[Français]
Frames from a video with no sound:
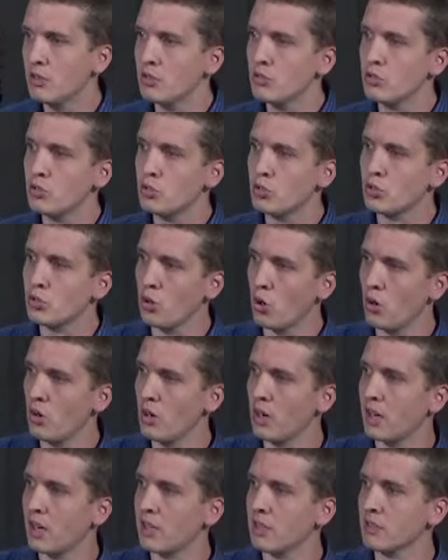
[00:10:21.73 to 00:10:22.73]
Saul,
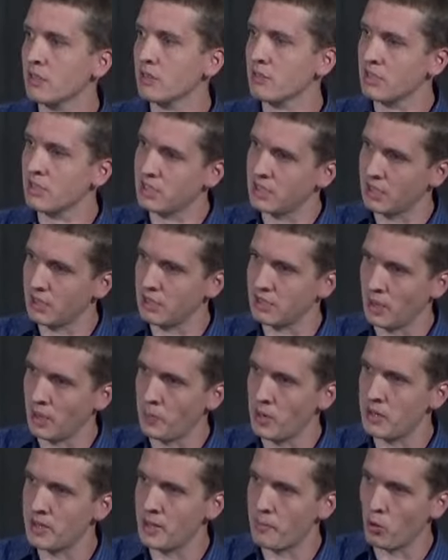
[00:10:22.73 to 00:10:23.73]
hein, qui, il
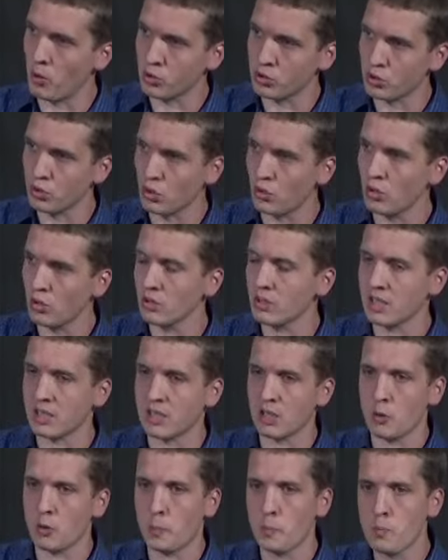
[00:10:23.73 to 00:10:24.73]
s'appelait d'abord Saul, qui était
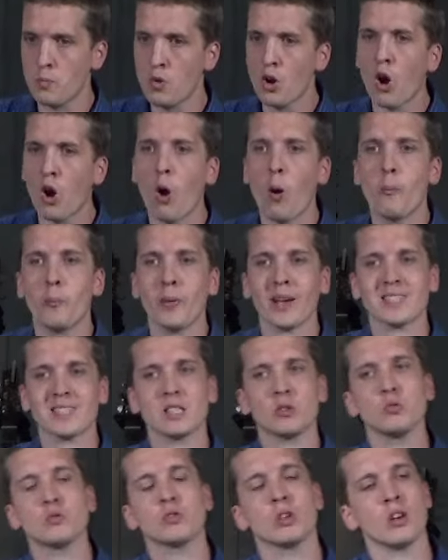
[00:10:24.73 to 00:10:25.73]
le grand
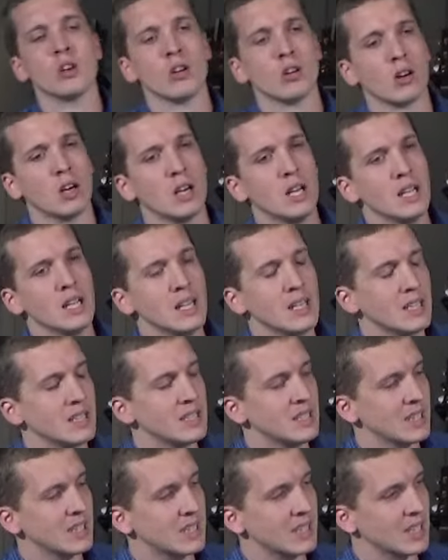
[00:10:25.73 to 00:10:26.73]
persécuteur
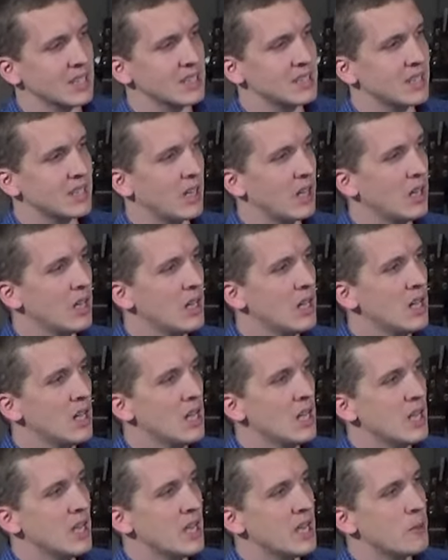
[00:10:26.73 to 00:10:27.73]
des chrétiens,
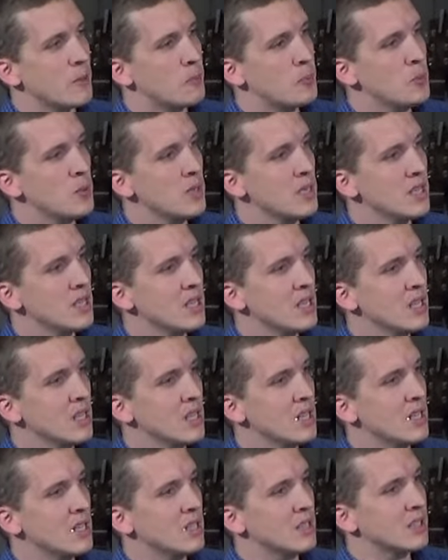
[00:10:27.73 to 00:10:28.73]
et puis
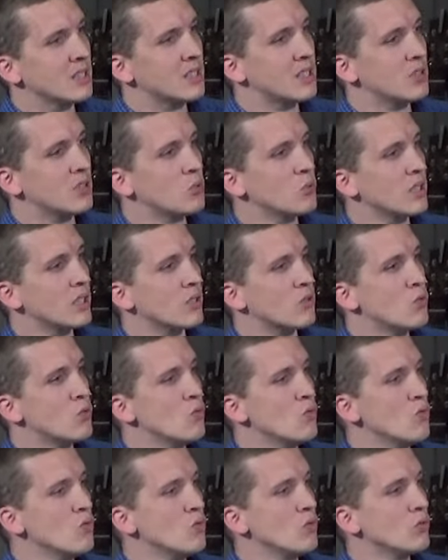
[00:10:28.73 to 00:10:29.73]
qui tout à
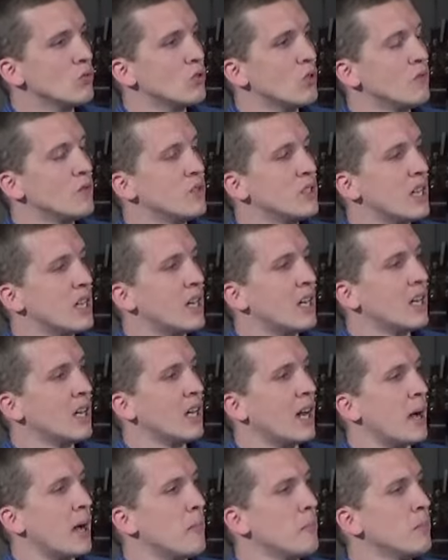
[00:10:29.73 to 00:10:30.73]
coup devient
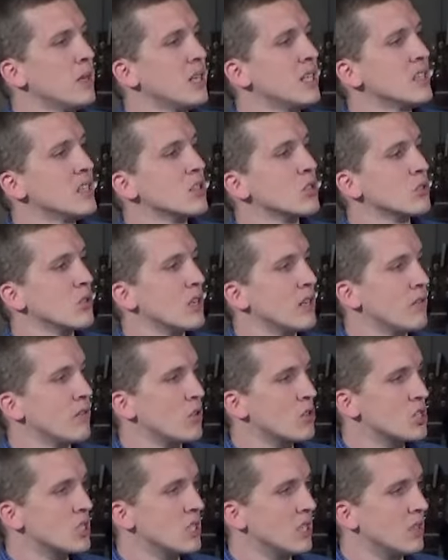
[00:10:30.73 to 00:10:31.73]
un ministre de
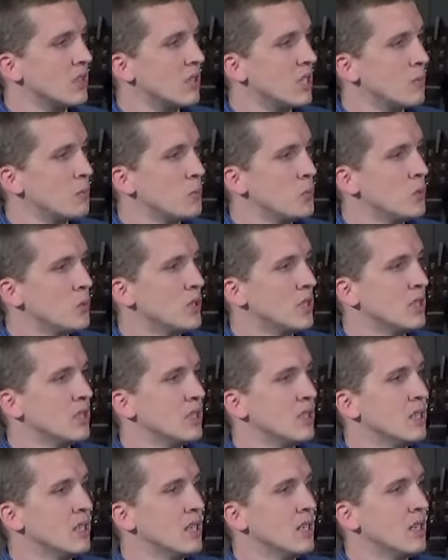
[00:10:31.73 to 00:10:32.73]
l'Évangile. Et
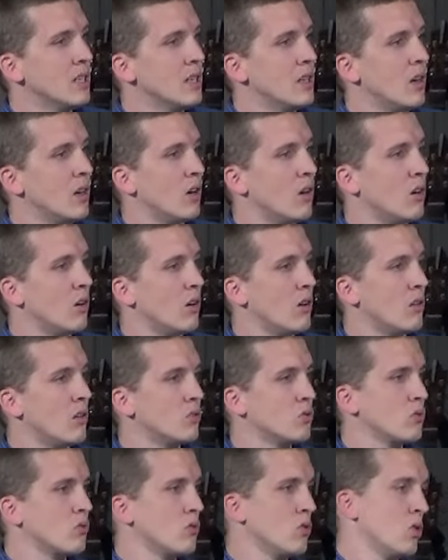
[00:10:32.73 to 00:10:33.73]
puis euh,
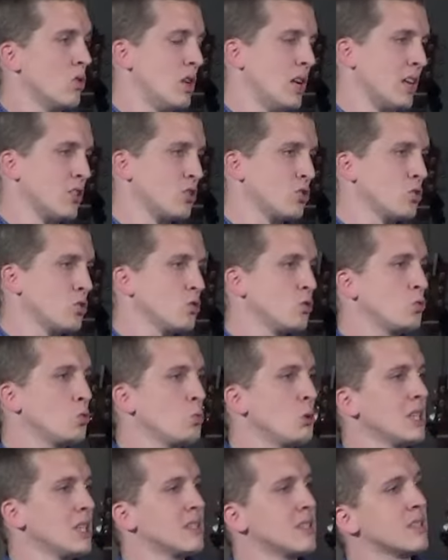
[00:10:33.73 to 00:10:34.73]
la
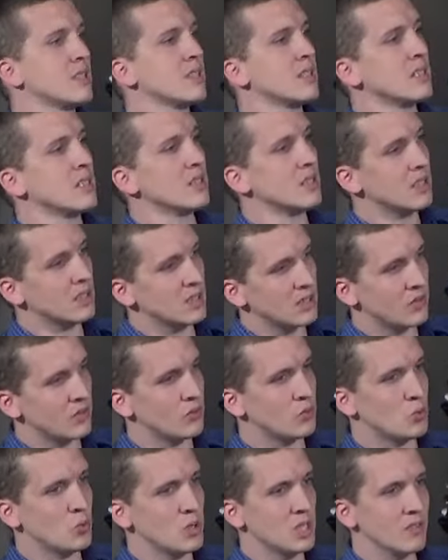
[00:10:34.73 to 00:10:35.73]
suite
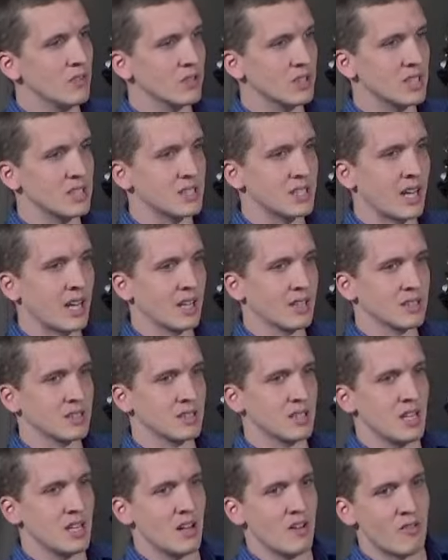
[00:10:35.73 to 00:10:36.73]
du livre des
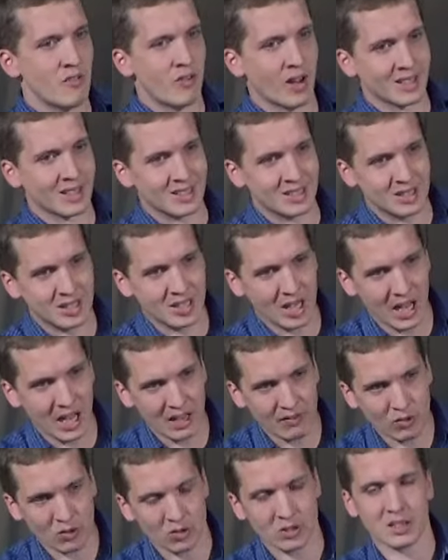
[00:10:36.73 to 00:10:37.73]
actes va
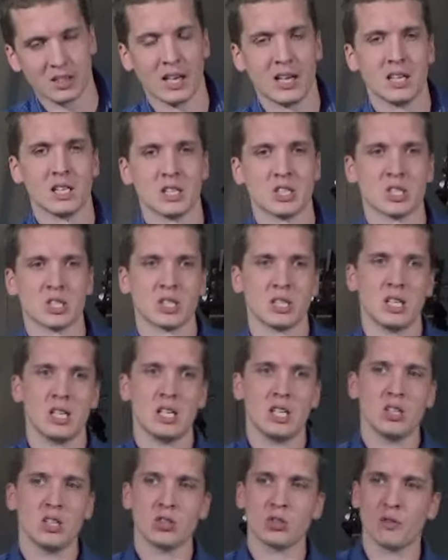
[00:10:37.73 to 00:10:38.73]
davantage
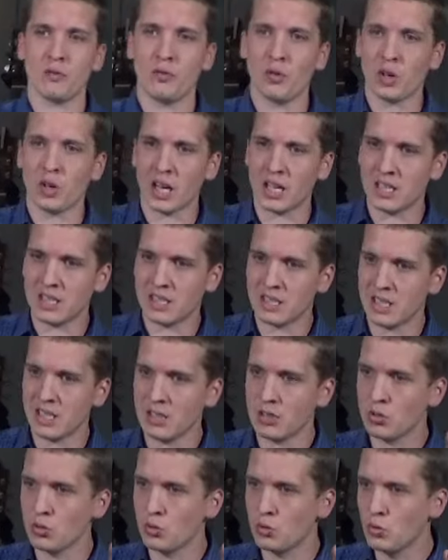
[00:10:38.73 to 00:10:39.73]
se focaliser
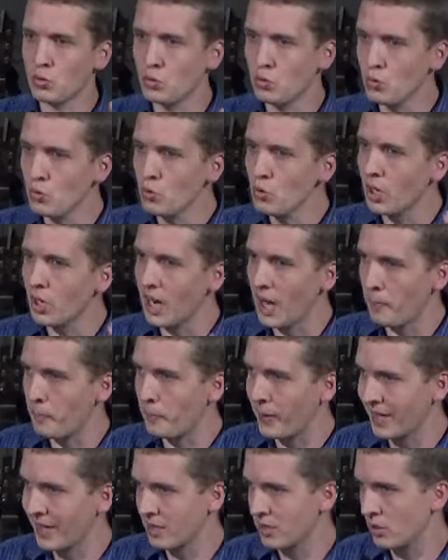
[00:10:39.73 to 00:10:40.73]
sur la
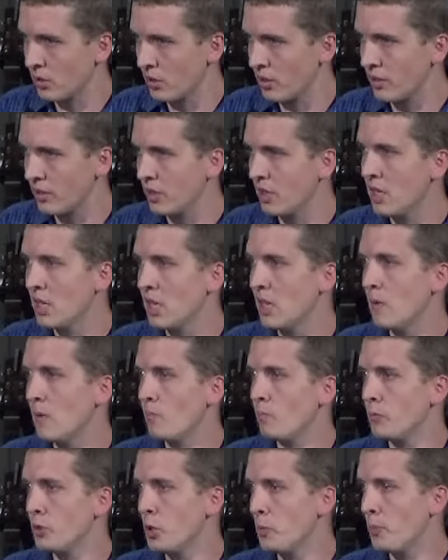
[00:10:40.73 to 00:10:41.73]
personne
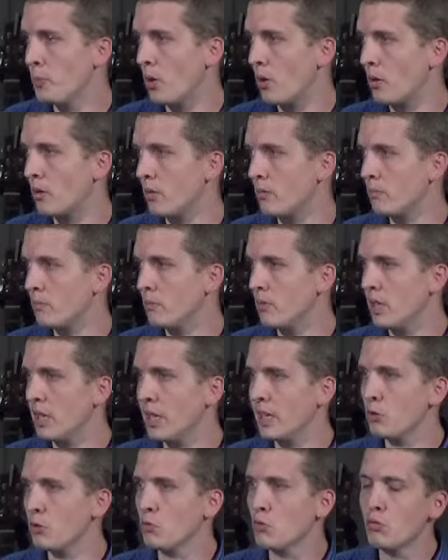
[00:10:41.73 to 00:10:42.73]
de Paul.
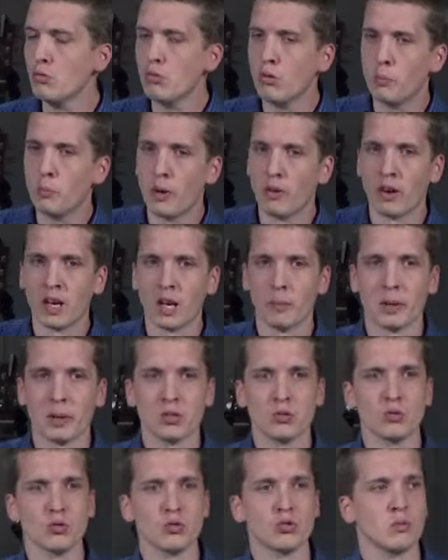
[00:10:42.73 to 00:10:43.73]
Et du coup, on peut avoir
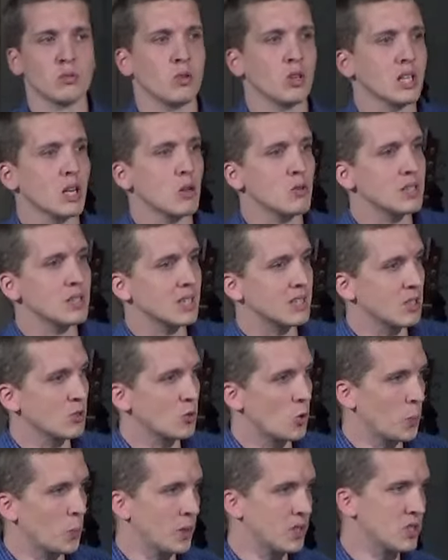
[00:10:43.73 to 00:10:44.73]
l'impression justement qu'il y a une certaine
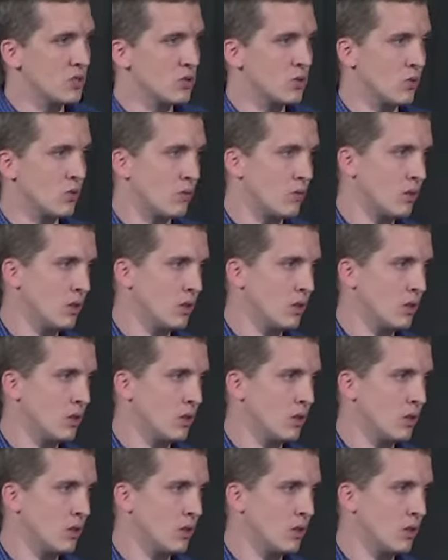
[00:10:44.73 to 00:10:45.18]
compétition.